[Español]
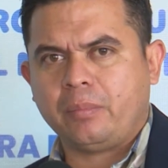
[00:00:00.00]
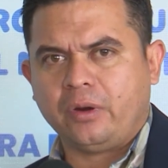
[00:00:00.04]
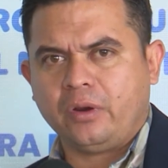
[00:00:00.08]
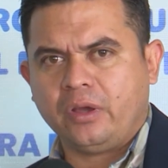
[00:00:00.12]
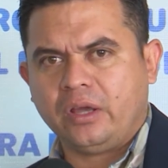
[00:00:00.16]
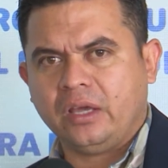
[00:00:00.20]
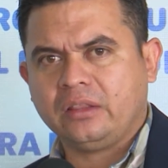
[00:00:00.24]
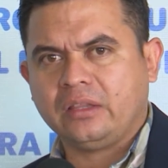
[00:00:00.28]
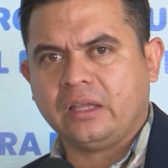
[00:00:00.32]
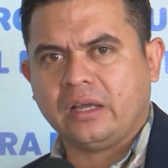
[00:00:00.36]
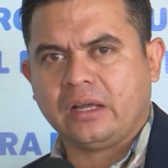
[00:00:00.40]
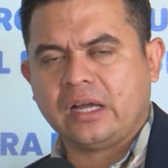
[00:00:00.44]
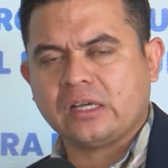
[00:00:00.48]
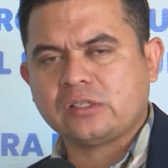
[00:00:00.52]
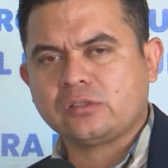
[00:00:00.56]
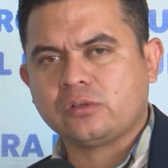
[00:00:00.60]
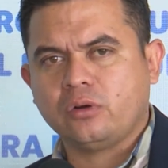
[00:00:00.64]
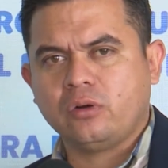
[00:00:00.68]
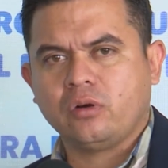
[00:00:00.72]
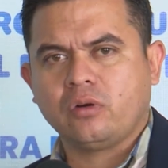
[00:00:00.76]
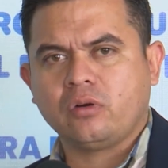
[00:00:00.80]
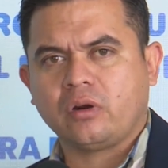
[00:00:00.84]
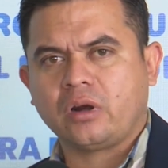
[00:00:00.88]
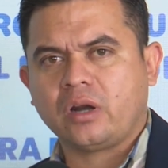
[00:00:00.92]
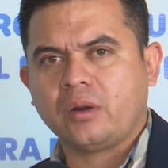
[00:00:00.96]
pero en este caso
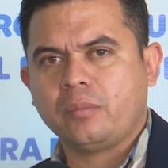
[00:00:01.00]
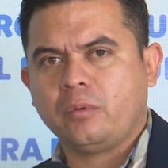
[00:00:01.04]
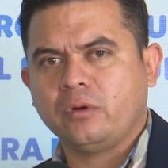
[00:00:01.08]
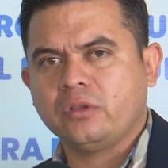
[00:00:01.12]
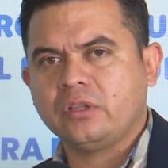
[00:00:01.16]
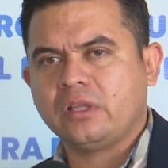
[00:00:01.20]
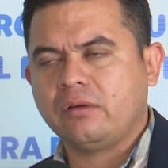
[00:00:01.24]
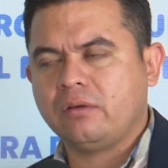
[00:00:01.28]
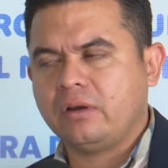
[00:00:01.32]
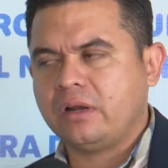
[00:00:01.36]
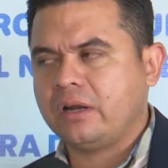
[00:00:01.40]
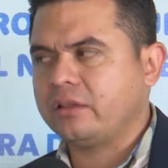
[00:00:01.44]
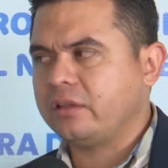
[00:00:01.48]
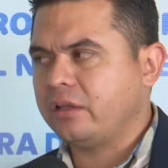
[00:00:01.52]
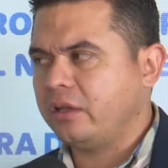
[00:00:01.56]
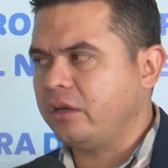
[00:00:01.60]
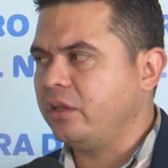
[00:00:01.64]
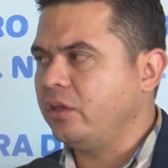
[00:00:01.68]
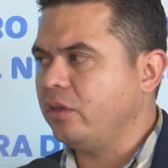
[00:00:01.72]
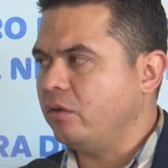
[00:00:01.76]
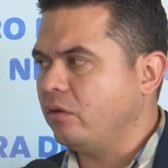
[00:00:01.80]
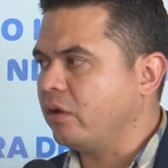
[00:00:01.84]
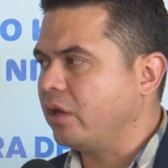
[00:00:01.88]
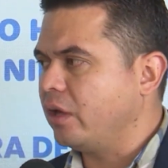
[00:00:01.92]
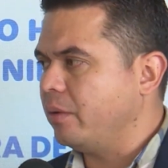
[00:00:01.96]
nos corresponde hablar de
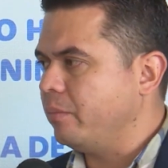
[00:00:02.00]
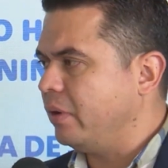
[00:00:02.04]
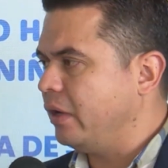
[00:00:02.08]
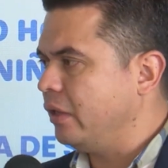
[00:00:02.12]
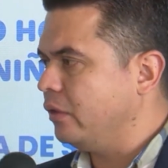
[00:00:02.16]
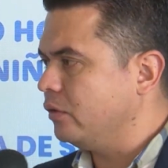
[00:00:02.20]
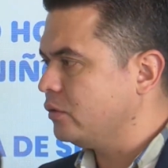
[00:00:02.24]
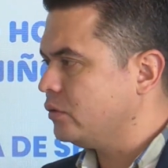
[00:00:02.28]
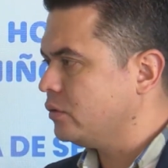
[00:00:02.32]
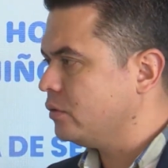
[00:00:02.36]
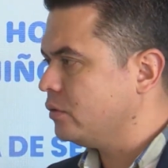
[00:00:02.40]
niños quemados.